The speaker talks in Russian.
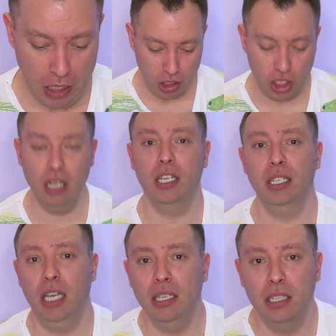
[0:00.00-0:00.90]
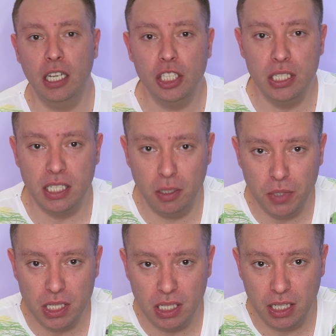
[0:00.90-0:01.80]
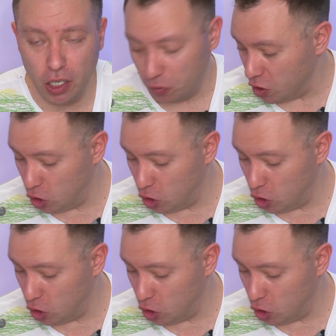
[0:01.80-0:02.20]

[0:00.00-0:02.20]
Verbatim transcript: жалко дать даже 70 лев.